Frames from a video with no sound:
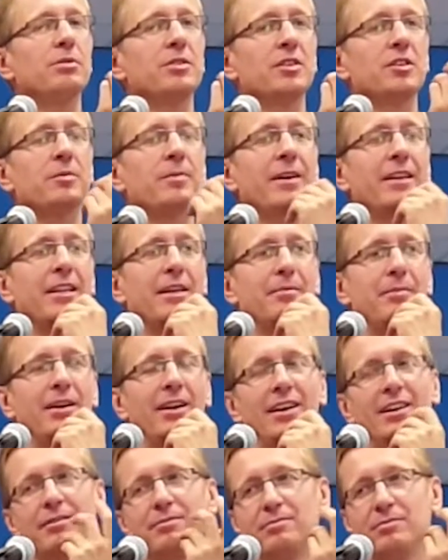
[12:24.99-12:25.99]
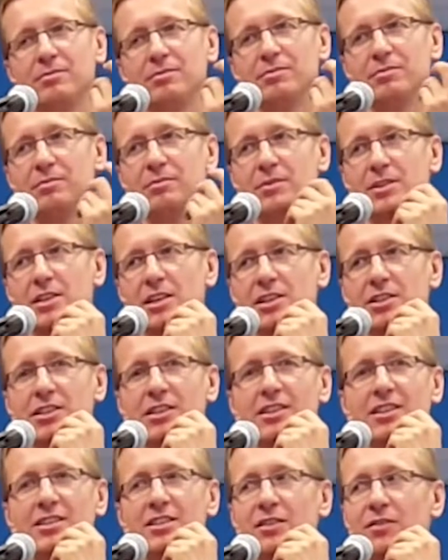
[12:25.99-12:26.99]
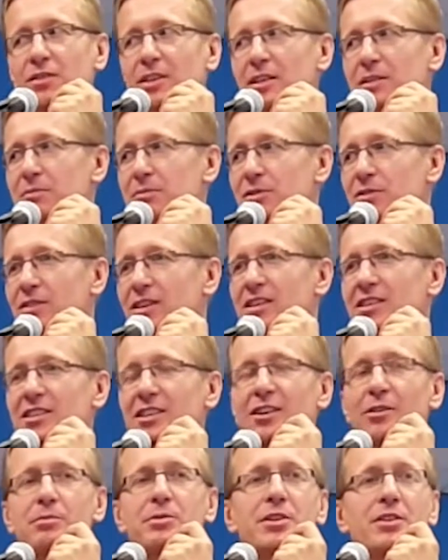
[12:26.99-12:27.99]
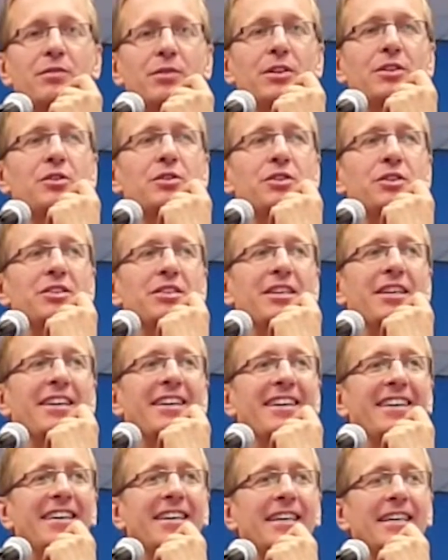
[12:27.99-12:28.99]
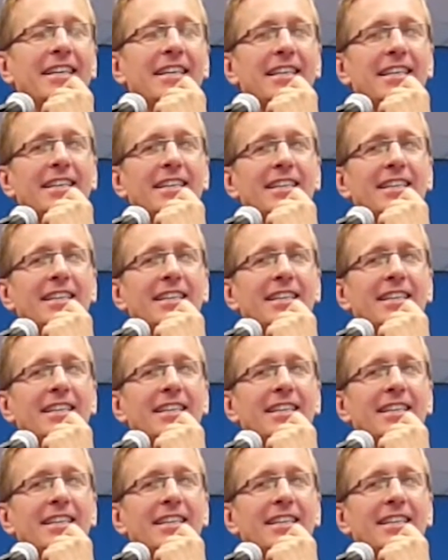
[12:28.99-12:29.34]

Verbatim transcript: nie jestem biznesmenem, ale myślę, że jestem na tym świecie i obserwuję, co się dzieje,